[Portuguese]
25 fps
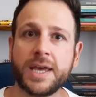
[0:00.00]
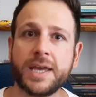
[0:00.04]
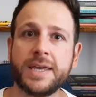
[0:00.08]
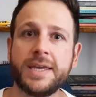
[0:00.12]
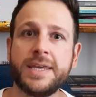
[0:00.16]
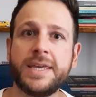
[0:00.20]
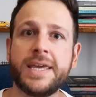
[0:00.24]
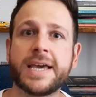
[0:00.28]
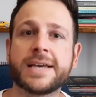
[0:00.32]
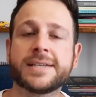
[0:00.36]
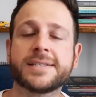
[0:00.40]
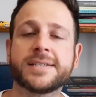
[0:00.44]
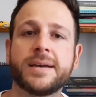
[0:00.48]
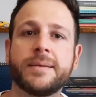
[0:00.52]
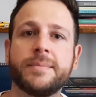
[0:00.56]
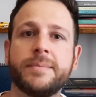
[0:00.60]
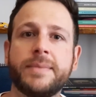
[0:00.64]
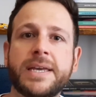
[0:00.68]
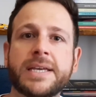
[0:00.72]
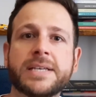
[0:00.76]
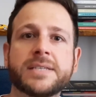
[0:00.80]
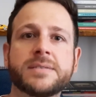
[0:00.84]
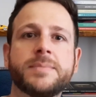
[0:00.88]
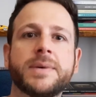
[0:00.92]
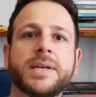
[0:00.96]
e essa
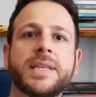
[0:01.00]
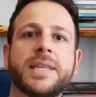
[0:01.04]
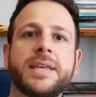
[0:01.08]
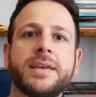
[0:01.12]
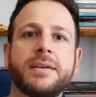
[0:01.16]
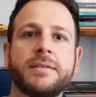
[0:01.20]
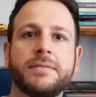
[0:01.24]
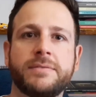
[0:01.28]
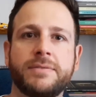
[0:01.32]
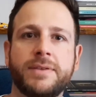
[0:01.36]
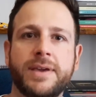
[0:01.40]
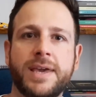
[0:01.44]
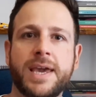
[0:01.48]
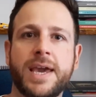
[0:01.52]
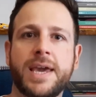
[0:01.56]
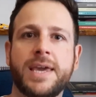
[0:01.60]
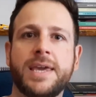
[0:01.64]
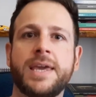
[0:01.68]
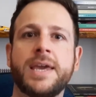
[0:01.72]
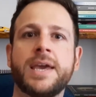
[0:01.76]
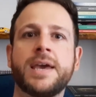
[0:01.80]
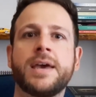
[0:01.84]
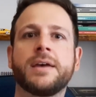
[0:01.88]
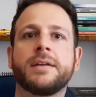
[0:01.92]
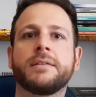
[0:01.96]
mesma TV
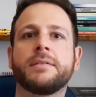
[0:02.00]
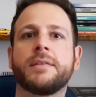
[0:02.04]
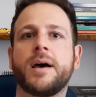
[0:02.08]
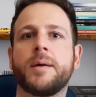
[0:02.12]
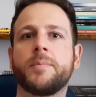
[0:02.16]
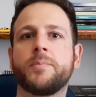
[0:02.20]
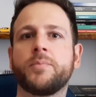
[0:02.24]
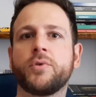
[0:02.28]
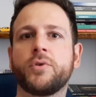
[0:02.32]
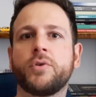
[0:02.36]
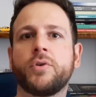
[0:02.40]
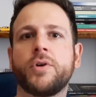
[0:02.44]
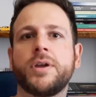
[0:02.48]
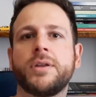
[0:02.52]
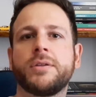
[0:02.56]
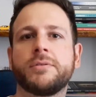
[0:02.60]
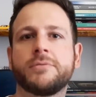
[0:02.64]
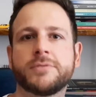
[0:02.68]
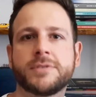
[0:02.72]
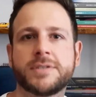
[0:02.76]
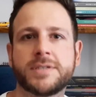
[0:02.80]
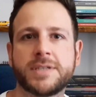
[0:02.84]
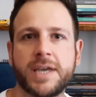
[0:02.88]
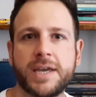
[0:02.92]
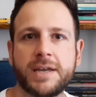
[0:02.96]
aí tá por
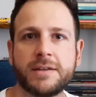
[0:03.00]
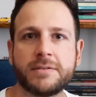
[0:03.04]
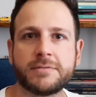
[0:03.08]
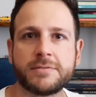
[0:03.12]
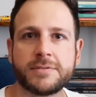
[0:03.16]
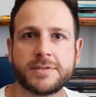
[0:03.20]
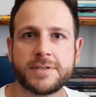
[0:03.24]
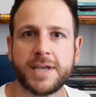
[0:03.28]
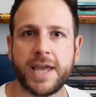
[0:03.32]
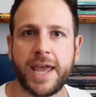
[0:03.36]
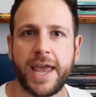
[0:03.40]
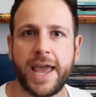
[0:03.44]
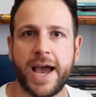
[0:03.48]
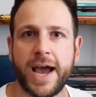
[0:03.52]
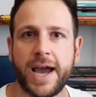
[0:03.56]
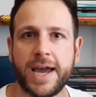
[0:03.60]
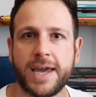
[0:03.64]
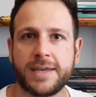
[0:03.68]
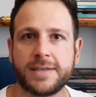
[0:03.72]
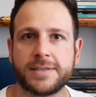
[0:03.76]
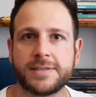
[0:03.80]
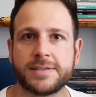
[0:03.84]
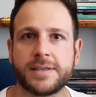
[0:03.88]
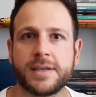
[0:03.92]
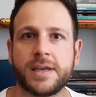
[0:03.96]
800
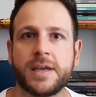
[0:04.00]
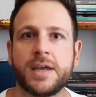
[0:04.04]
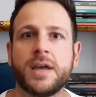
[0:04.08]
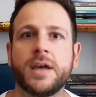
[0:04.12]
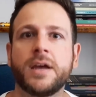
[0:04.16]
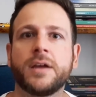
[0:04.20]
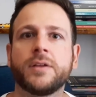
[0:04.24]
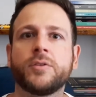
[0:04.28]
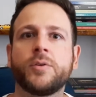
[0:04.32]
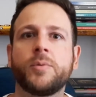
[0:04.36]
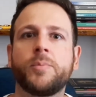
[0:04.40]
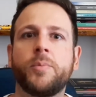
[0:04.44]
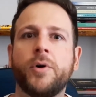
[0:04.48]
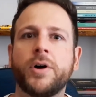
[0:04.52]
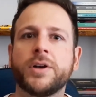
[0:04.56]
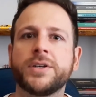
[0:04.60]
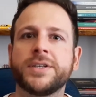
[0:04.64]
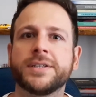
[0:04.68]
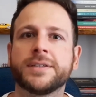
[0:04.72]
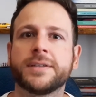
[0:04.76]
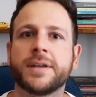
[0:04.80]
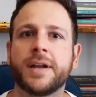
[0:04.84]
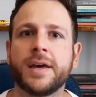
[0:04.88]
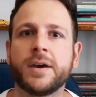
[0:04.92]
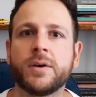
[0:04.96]
reais, tu pode
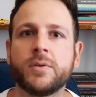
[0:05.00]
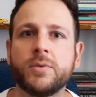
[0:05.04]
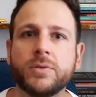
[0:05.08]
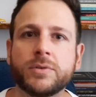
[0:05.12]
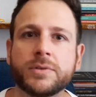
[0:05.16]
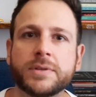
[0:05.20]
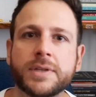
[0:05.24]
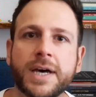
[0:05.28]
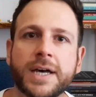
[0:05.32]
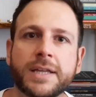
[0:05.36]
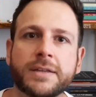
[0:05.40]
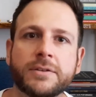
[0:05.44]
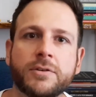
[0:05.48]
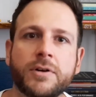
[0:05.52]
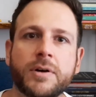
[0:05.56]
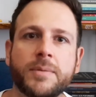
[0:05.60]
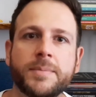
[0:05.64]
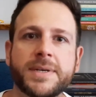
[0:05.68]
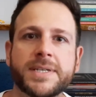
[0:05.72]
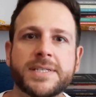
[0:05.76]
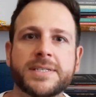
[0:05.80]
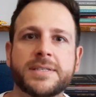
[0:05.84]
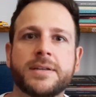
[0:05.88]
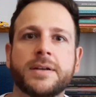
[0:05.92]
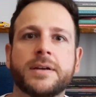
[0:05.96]
entrar em contato com a
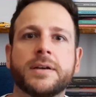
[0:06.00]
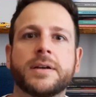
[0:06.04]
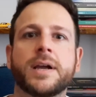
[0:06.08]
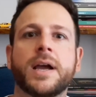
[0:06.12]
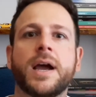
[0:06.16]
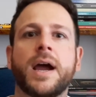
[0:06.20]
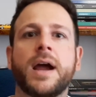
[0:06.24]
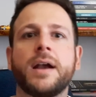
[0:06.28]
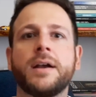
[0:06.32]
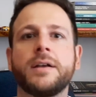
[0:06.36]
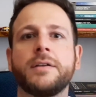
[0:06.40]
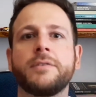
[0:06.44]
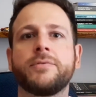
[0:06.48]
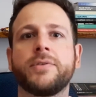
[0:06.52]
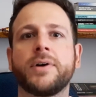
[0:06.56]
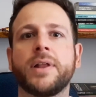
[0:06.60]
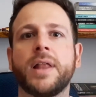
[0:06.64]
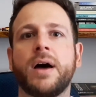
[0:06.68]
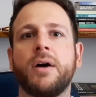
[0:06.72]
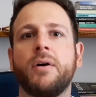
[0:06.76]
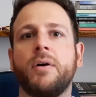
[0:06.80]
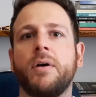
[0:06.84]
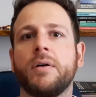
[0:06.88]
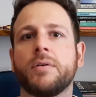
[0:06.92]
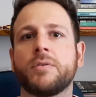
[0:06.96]
Mastercard e
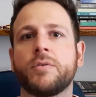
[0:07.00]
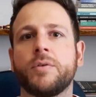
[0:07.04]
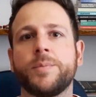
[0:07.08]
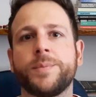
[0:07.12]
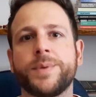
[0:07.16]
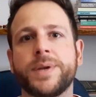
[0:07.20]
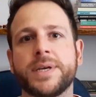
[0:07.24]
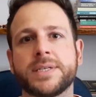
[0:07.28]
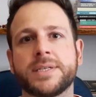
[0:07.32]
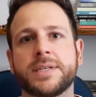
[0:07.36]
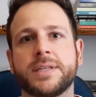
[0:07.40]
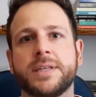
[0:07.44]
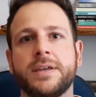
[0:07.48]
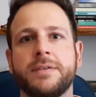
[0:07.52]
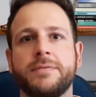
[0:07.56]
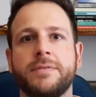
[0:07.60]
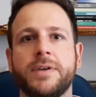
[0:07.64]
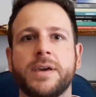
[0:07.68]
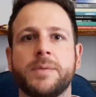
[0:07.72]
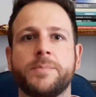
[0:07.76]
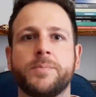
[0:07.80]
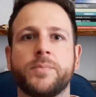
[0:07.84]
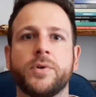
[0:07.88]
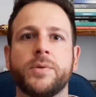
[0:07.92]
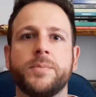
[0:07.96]
falar, ó, oh, comprei essa
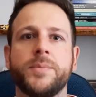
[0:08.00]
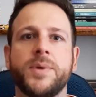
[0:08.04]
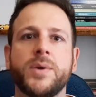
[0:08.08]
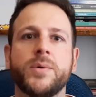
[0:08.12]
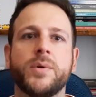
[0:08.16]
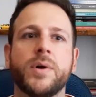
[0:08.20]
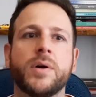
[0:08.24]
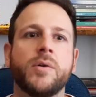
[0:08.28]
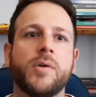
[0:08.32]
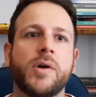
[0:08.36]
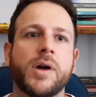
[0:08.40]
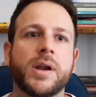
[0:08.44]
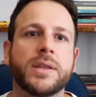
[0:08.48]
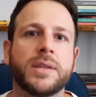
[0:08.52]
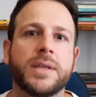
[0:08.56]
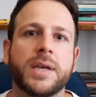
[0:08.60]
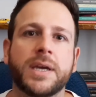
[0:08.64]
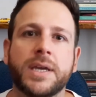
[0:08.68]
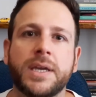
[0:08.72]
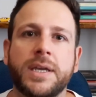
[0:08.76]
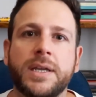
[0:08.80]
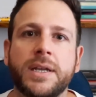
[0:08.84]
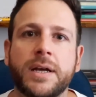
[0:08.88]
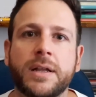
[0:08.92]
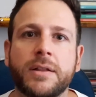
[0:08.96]
TV por mil, agora tá
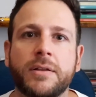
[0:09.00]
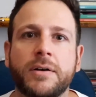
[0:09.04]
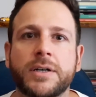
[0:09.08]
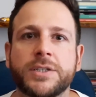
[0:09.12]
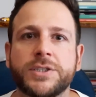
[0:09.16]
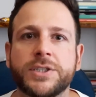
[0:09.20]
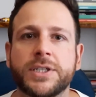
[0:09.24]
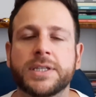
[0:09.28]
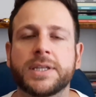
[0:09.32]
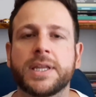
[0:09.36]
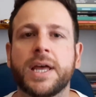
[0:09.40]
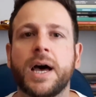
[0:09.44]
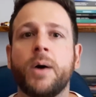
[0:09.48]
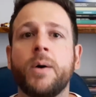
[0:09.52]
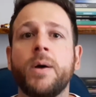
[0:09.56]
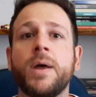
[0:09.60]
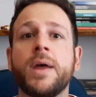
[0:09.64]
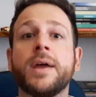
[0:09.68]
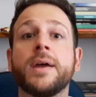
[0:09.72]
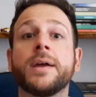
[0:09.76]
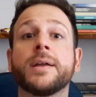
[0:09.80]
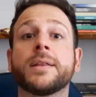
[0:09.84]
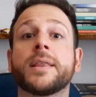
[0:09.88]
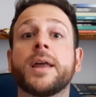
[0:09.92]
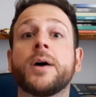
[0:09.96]
aqui na loja tal,
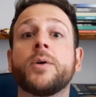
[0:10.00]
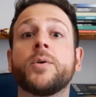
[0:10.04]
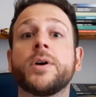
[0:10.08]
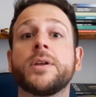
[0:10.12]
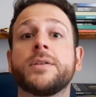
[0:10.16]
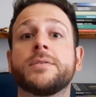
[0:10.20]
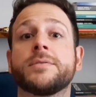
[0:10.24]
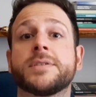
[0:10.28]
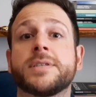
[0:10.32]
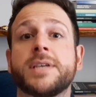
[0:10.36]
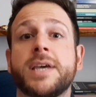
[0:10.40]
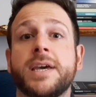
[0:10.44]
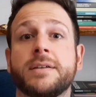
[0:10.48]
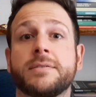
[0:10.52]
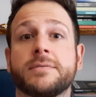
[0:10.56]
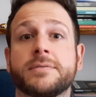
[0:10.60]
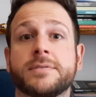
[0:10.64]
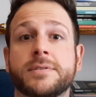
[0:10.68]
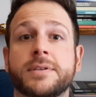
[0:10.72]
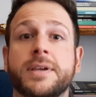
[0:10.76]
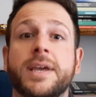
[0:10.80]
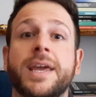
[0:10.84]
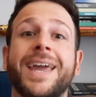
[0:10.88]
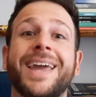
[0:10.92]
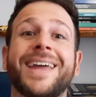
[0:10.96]
tá 800.